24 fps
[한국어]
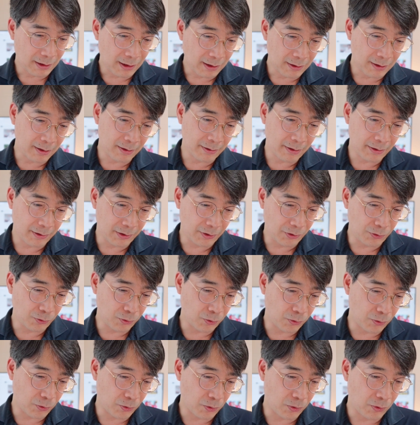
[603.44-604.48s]
각각의
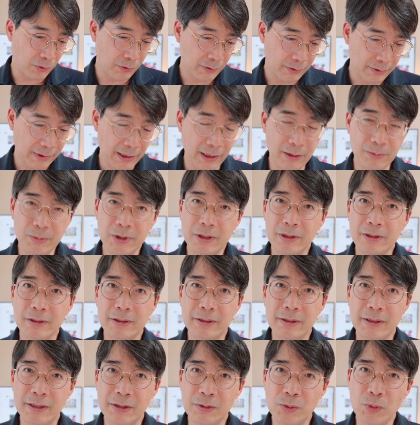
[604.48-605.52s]
이유로 삶을
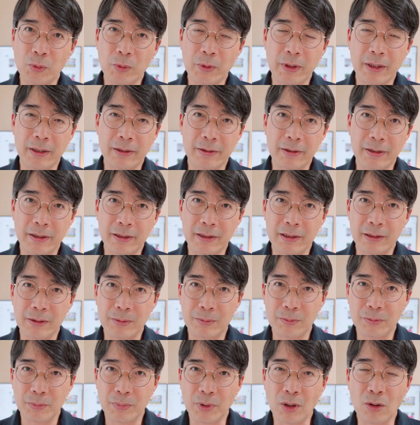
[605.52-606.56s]
지속해야 될
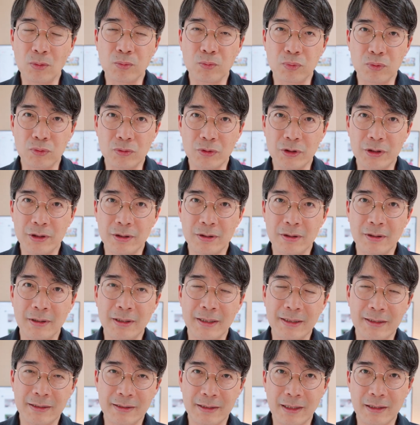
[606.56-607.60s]
명분을
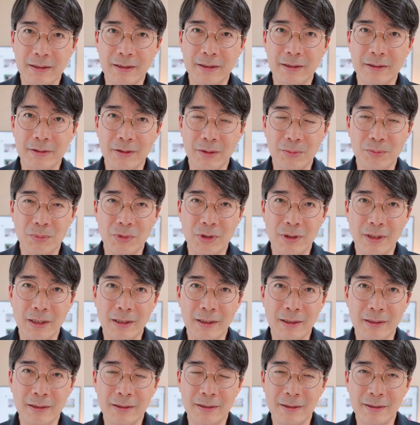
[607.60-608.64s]
찾게 됩니다
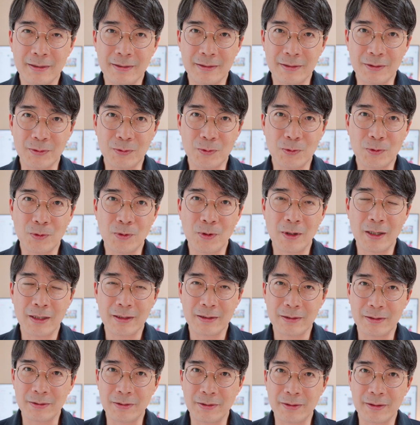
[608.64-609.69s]
그리고
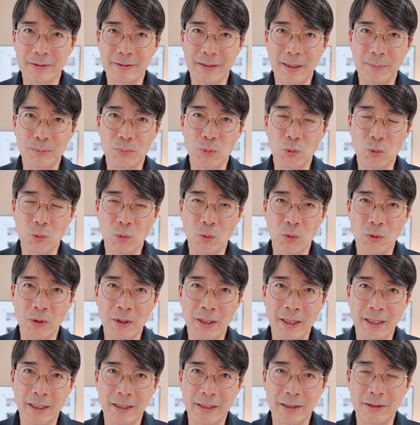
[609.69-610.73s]
그들의 삶도
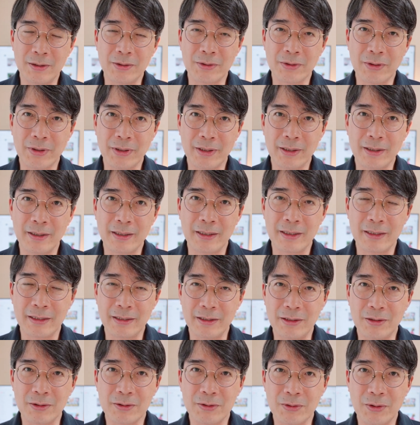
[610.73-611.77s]
이렇게
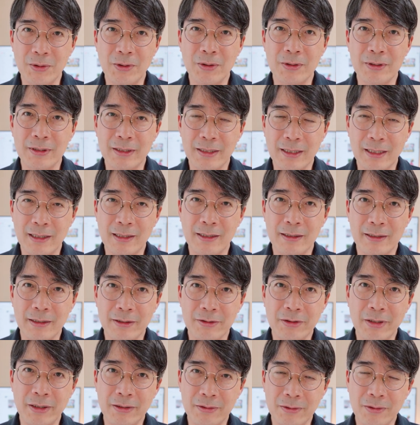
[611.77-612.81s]
이어져
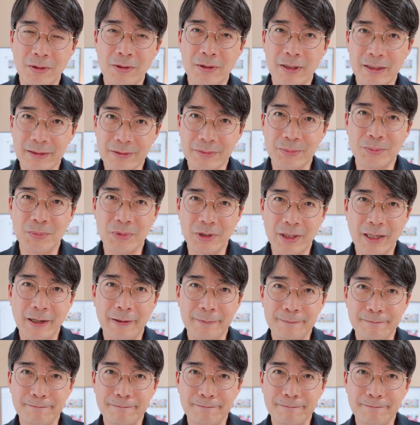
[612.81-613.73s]
나가게 되는 것 같습니다.